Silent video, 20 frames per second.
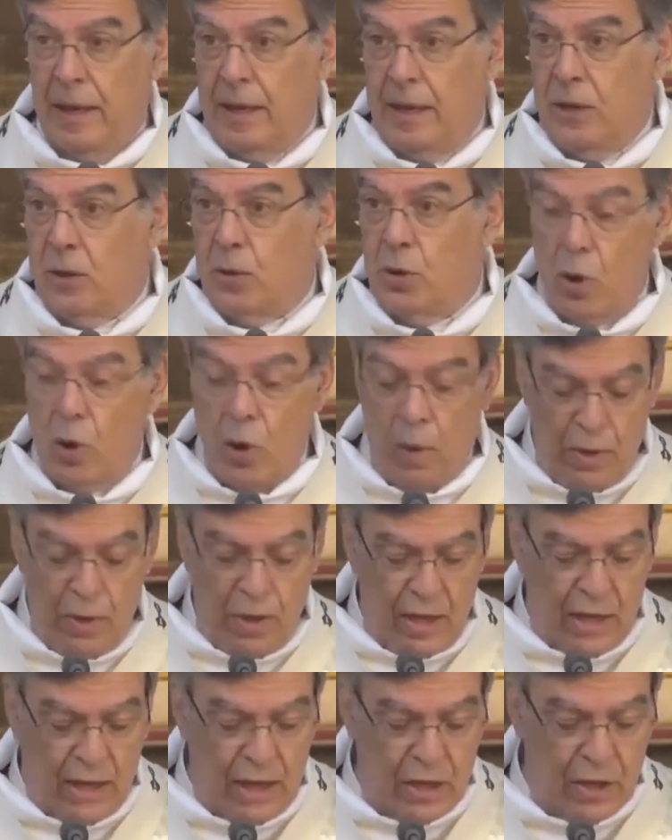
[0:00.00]
et qui se
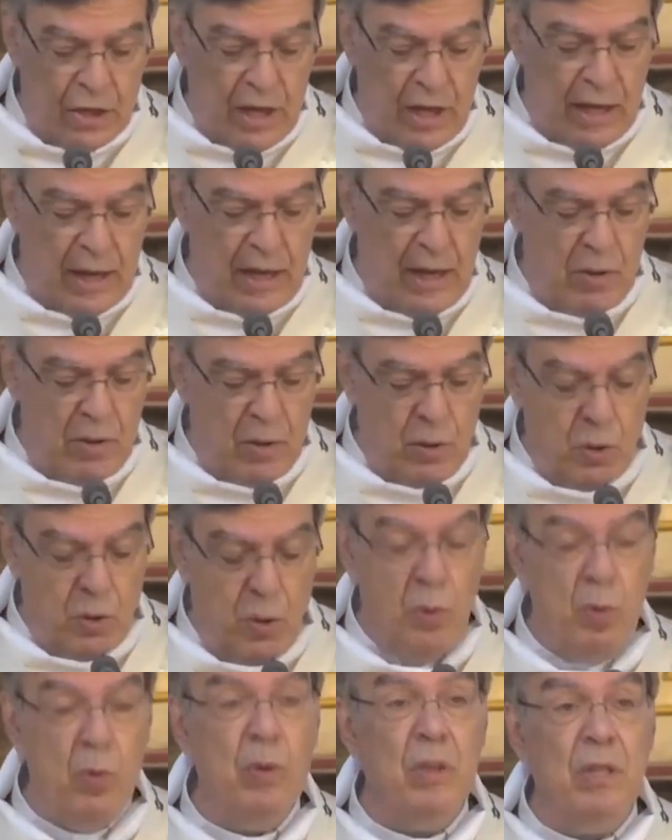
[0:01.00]
communique à chacun
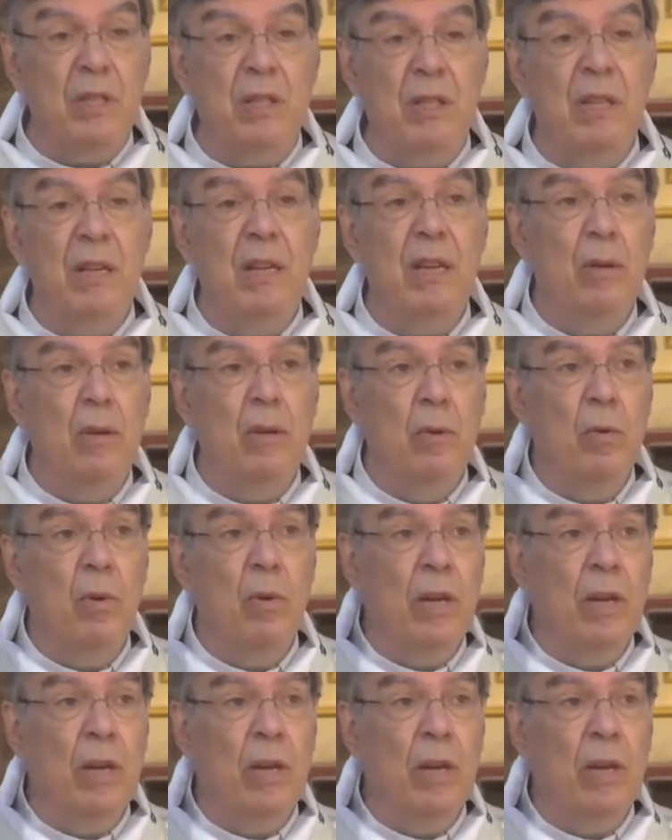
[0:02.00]
d'entre nous si